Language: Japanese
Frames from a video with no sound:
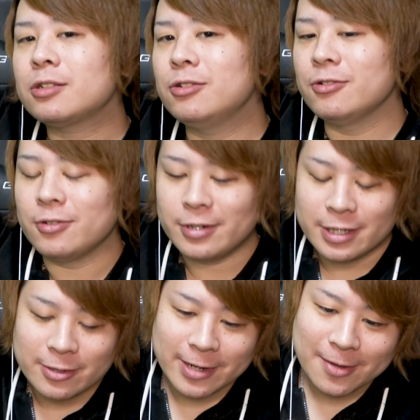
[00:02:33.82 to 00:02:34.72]
だ
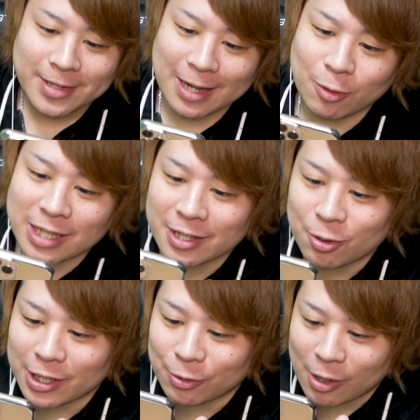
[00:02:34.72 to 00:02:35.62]
んご団子三
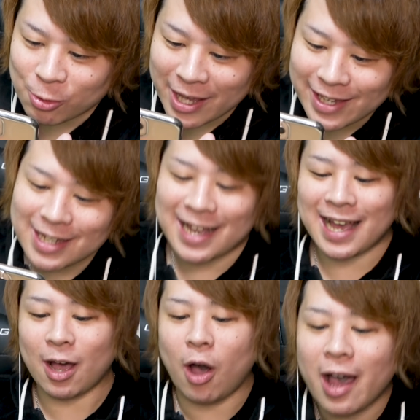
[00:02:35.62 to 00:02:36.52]
兄弟とか来ない。いや
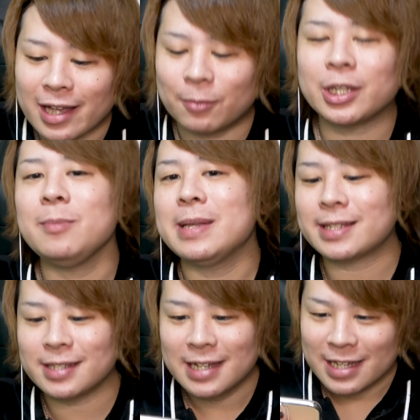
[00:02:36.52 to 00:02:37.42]
ああ、でも金光。
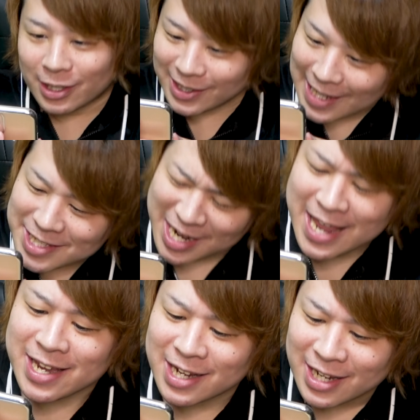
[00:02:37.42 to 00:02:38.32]
来たんじゃ
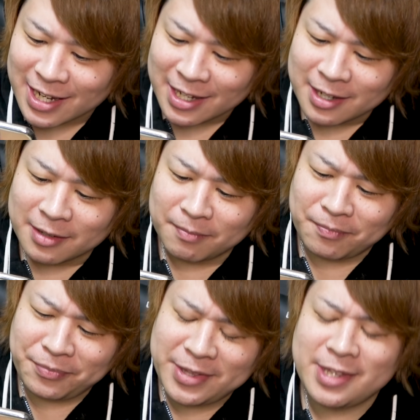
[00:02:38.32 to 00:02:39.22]
ない
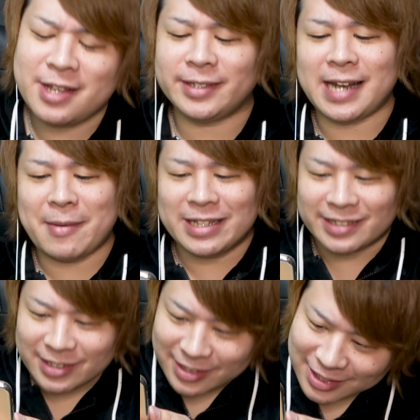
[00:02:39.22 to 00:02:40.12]
うーん、ズラで
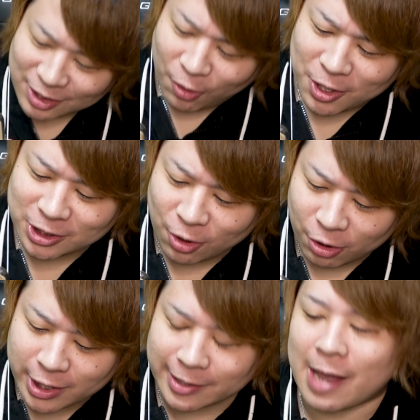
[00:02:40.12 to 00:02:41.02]
そろそ
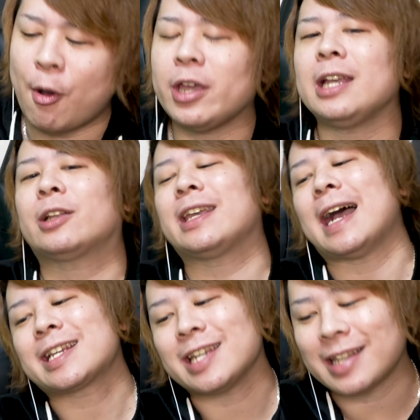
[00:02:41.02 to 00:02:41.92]
ろ来てもいい気
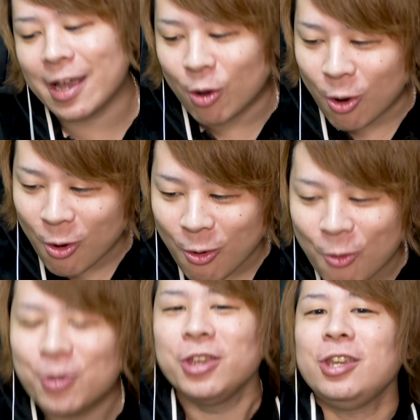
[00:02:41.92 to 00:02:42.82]
がしてたよ。
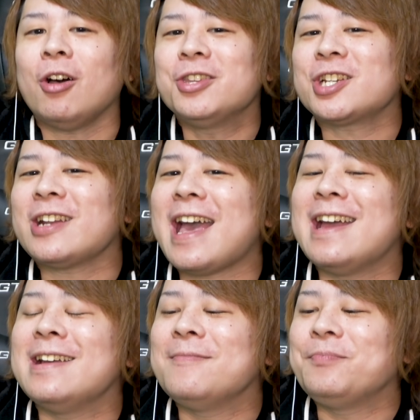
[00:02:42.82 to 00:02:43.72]
4次
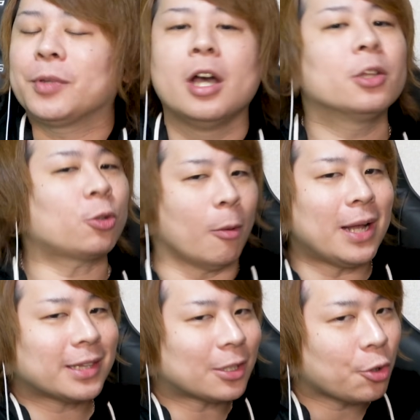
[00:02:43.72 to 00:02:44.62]
連止
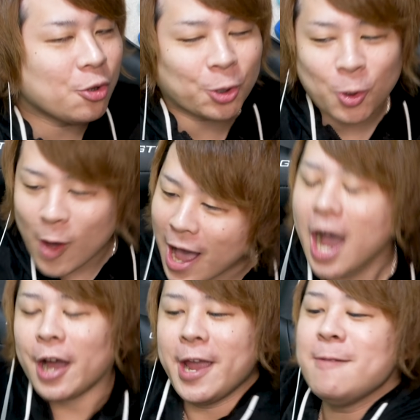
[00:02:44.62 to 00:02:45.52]
まったということは、
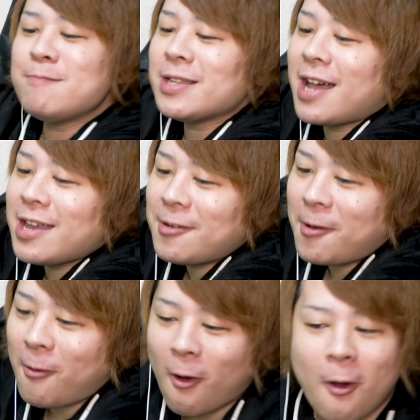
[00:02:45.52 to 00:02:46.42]
ンマ大
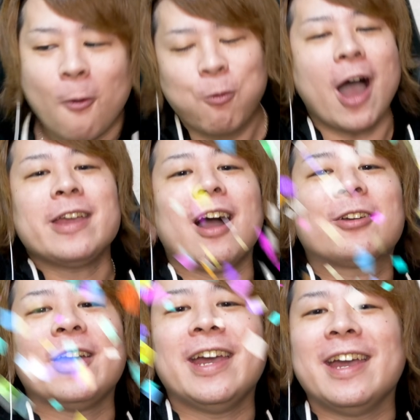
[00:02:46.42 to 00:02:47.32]
王、Y
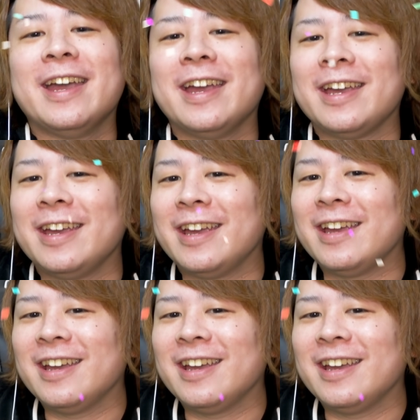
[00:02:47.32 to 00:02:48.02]
学園